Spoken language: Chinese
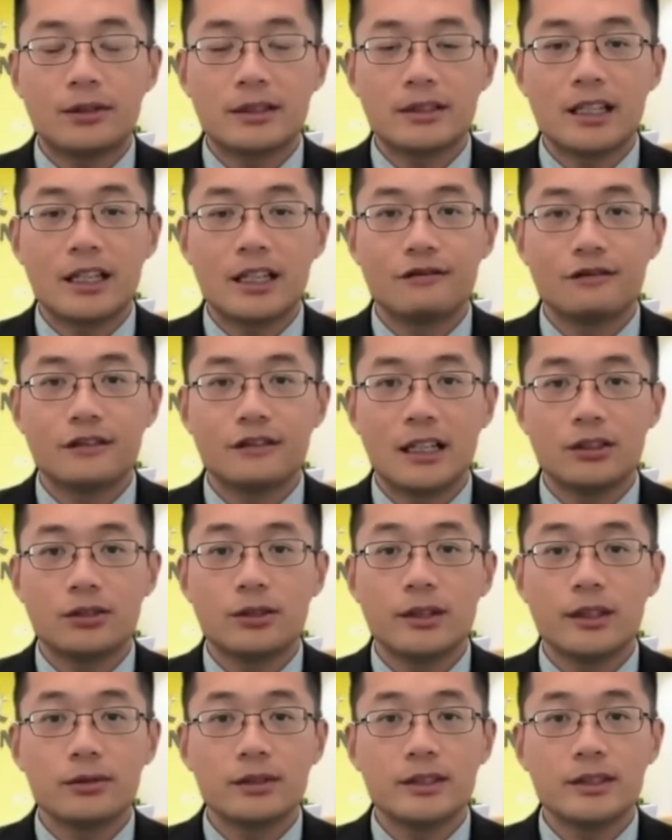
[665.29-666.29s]
斯坦福大
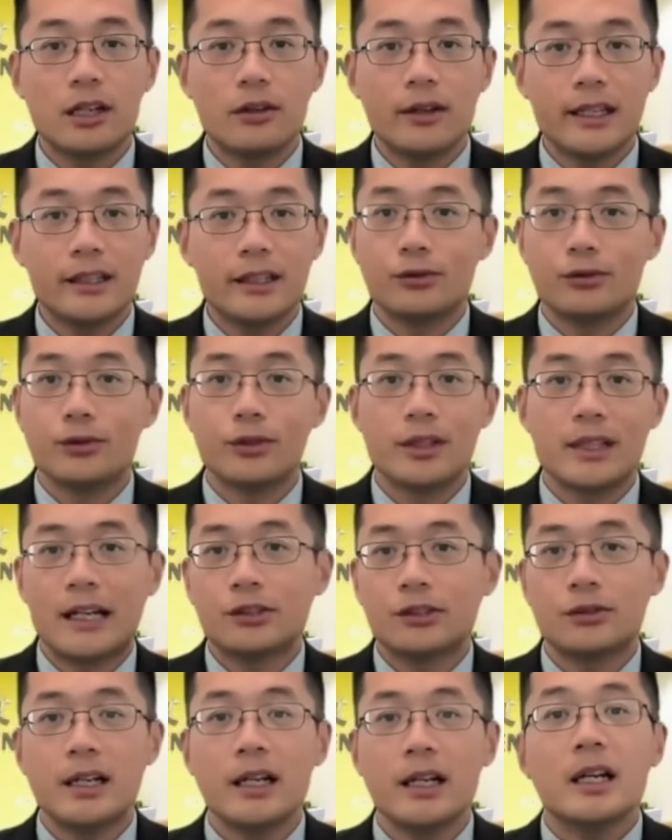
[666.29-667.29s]
学、UCLA、纽约
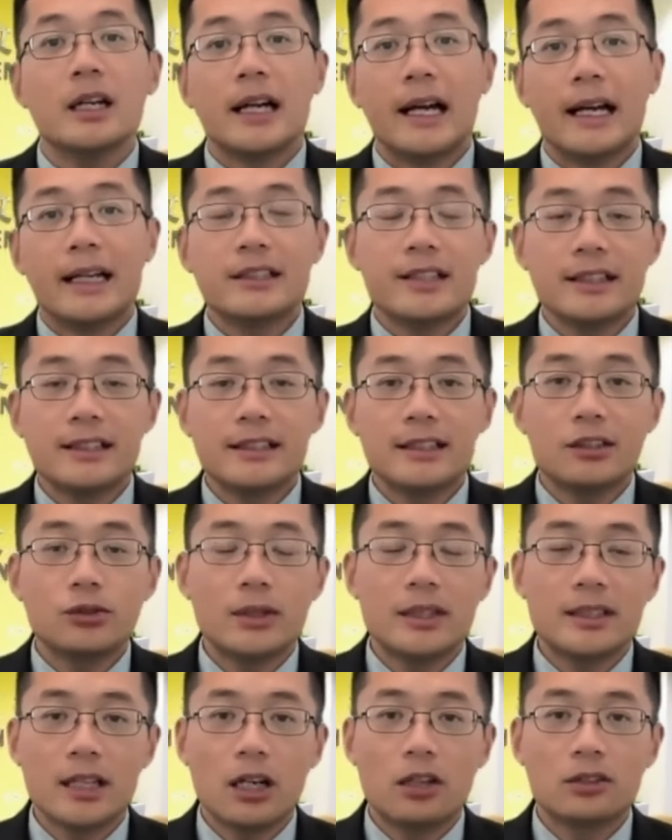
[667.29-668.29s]
大学，哎，这些
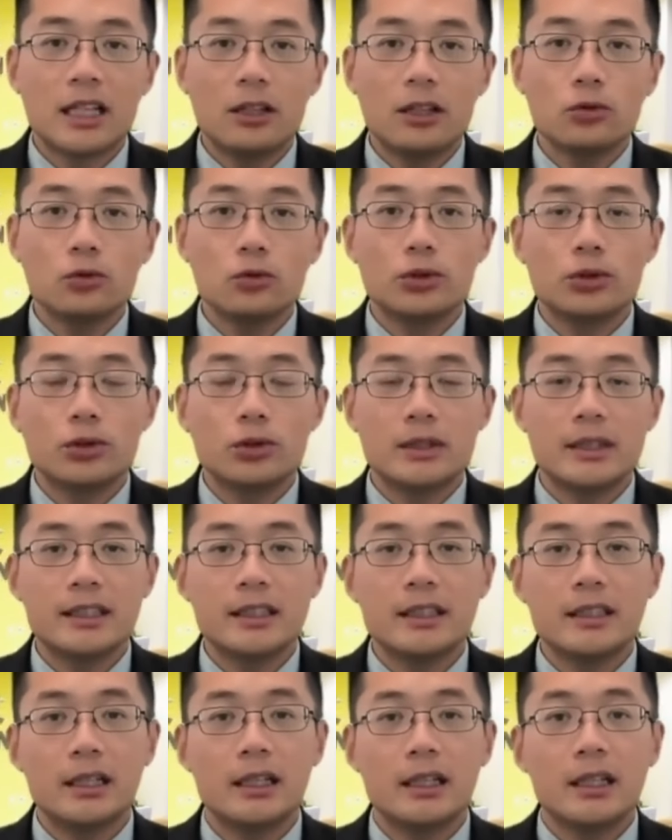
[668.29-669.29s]
学校它录取的
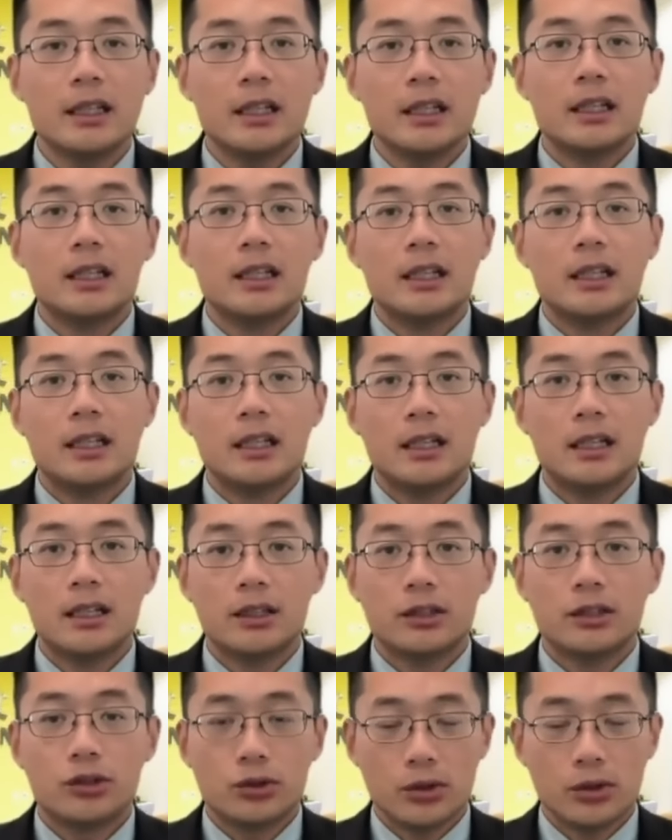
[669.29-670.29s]
一个
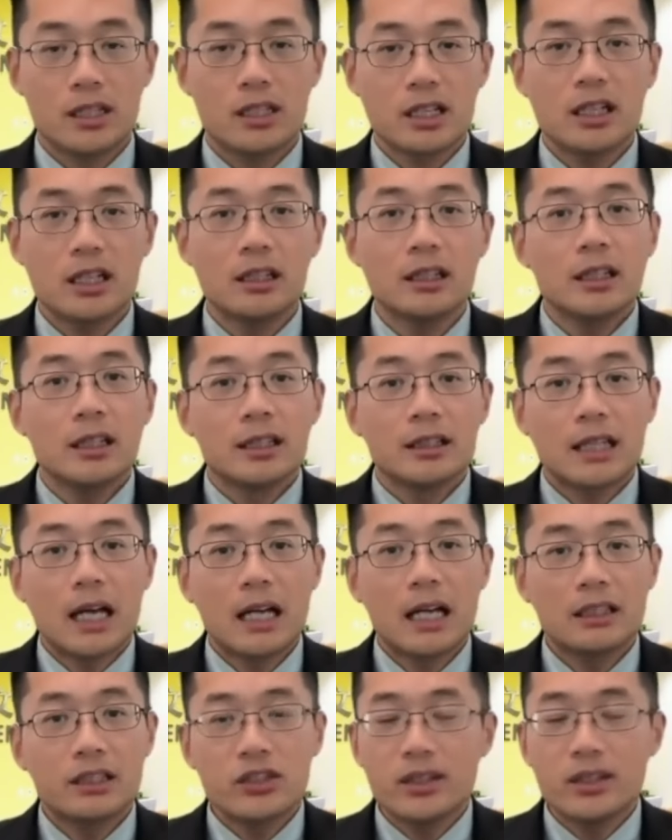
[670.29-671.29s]
呃学生，
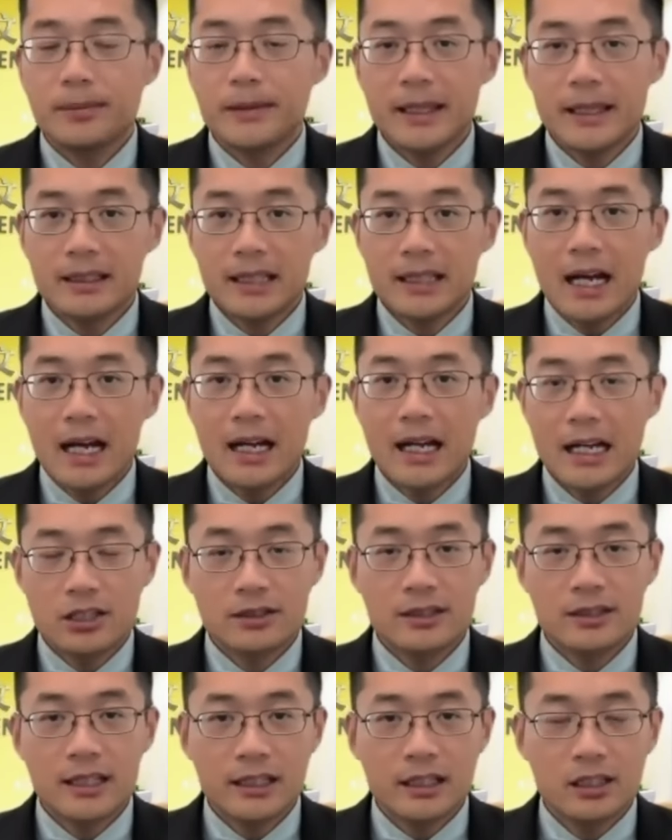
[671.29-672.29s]
他的 GPA 大
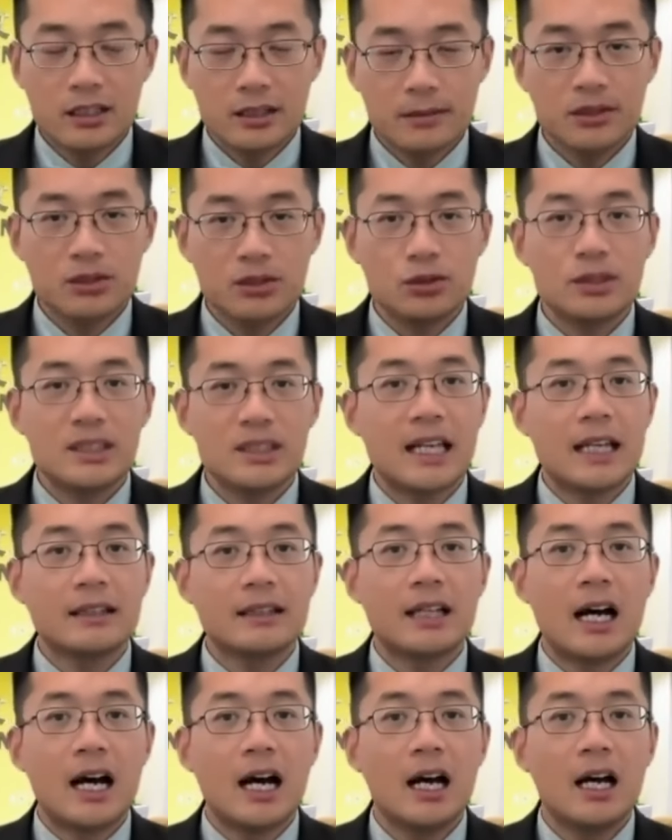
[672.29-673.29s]
概是在一个什么区
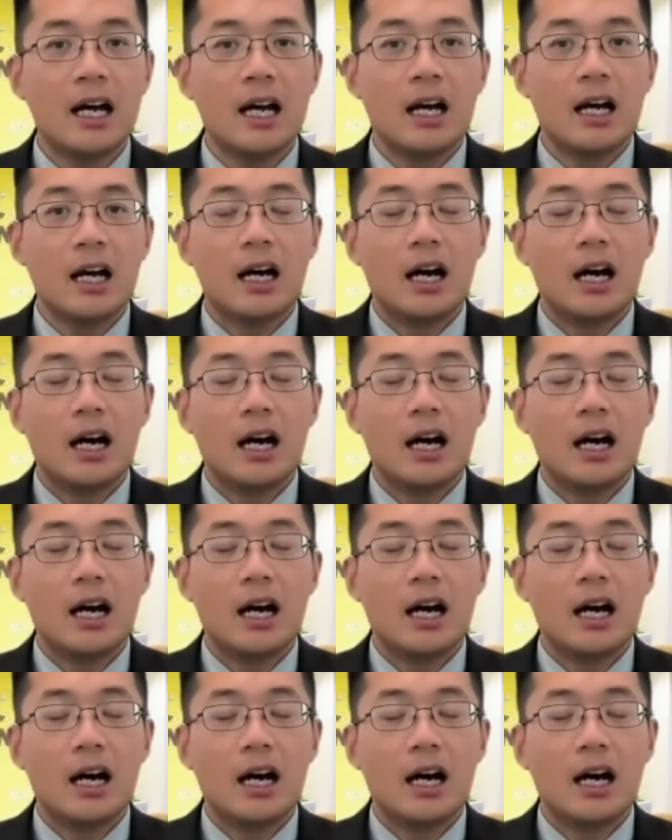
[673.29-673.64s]
间呢？